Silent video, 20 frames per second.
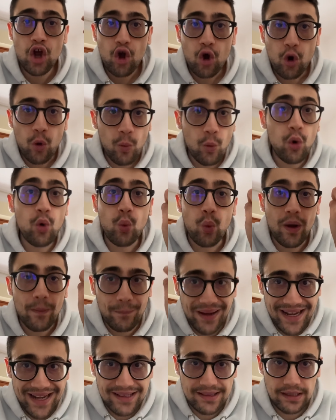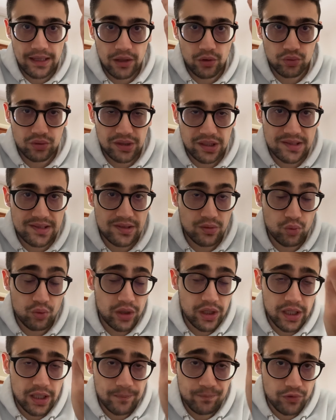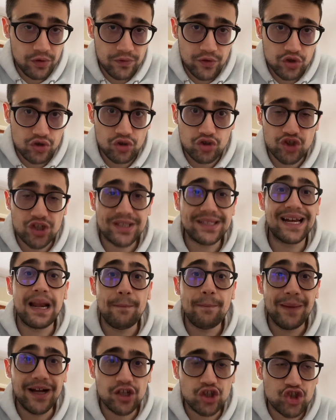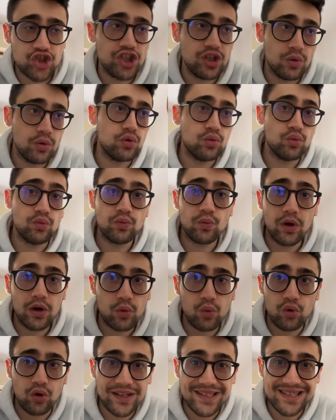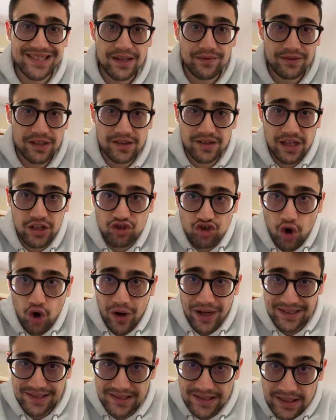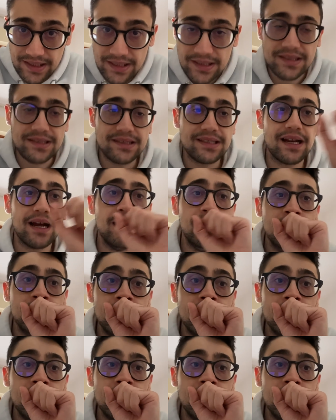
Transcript: comunque prendere un, terzi, un eh, difensore centrale mancino, quindi qualcuno che, se, che, gioca a sinistra.